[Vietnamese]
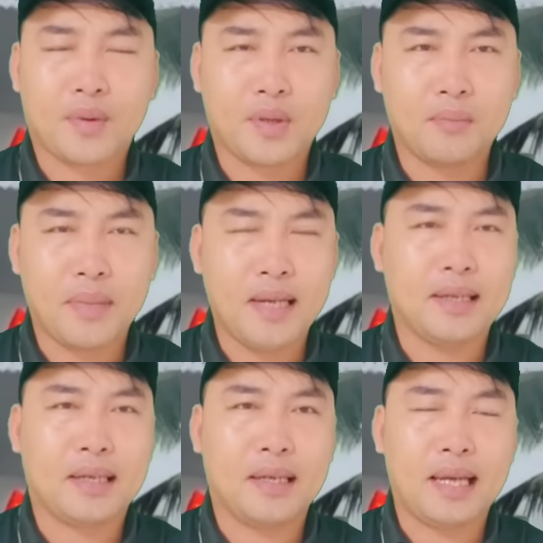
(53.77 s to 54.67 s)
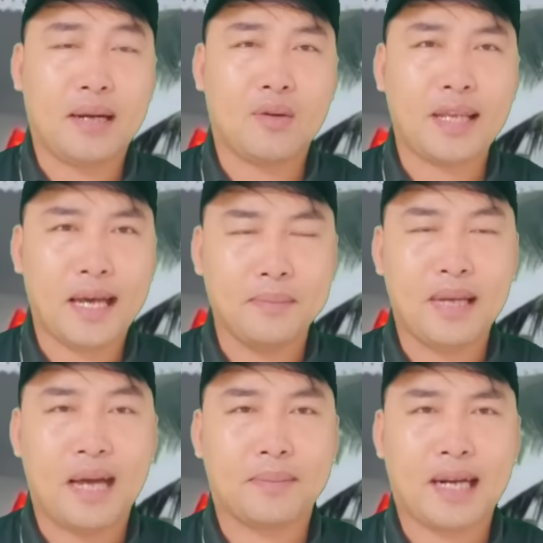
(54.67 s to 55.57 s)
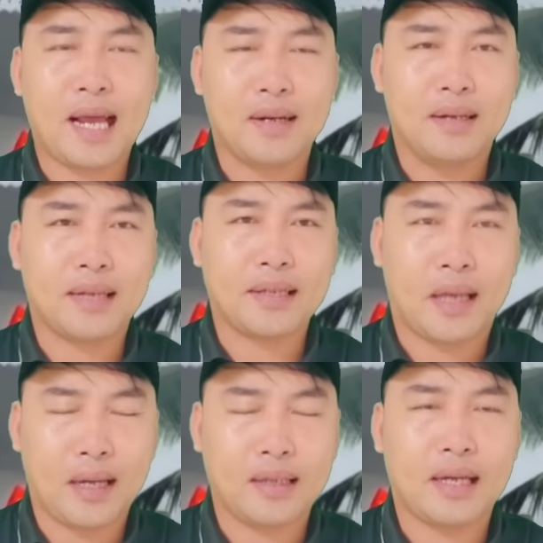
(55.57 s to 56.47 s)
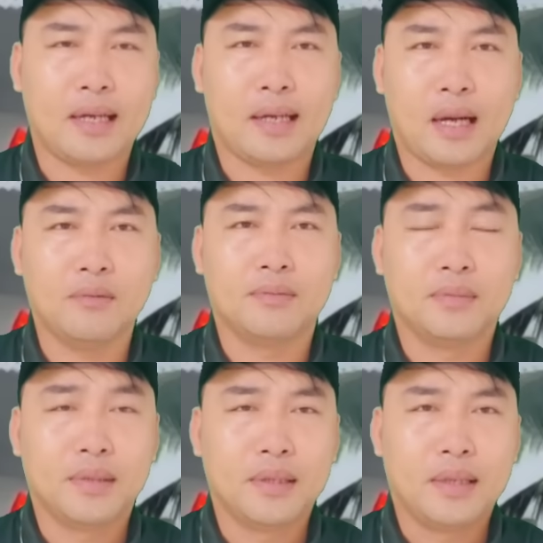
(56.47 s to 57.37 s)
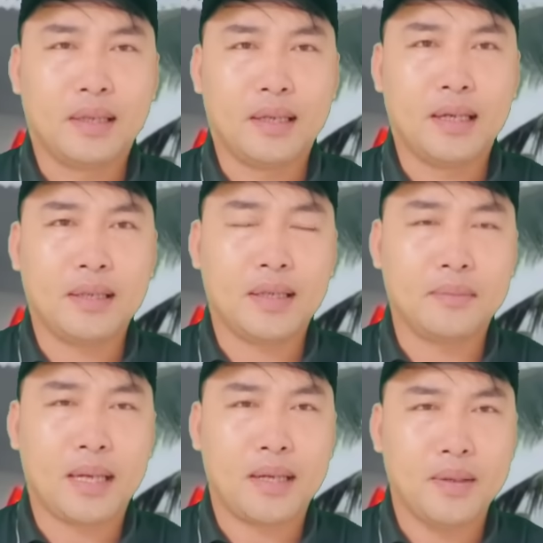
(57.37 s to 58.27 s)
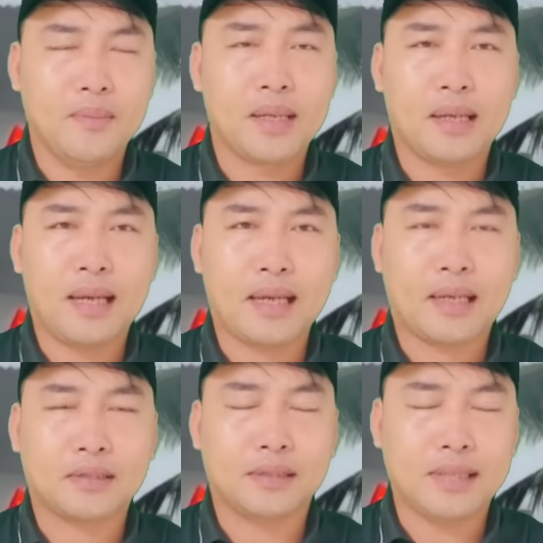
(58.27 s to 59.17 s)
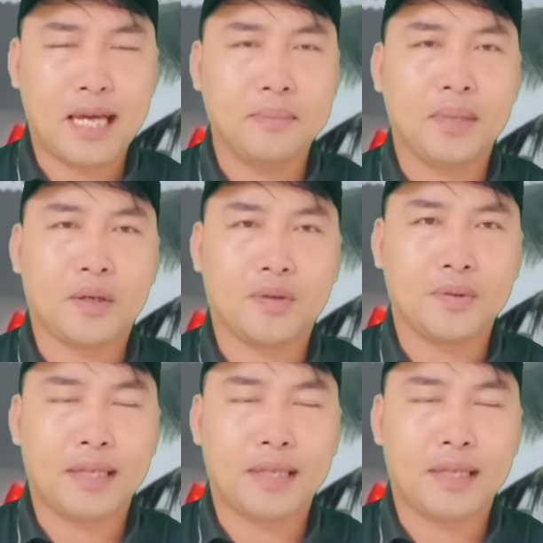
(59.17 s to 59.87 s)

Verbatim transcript: tôi không biết là Đinh Lan có dám làm cái lá đơn này thật hay là không à, nhưng mà nếu mà Đinh Lan thật sự dám đó cô chú anh